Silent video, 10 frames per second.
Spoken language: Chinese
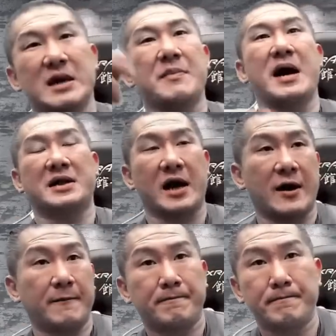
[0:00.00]
在骂
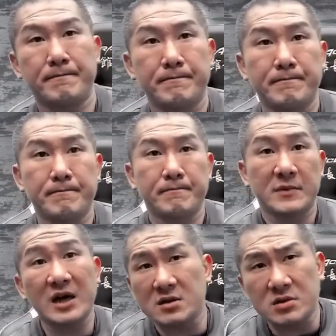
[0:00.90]
他，
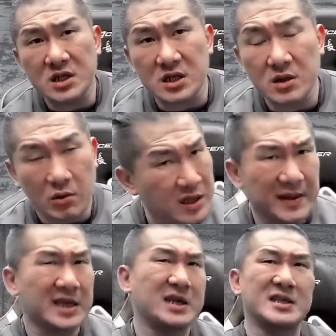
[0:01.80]
大家记不记得我他
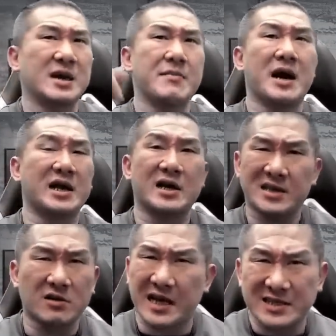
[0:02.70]
妈天天在骂他？
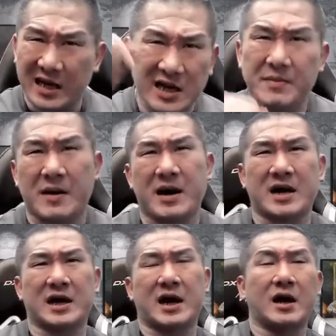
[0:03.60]
赵三餐他妈
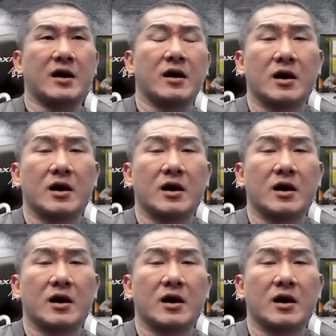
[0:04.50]
骂他，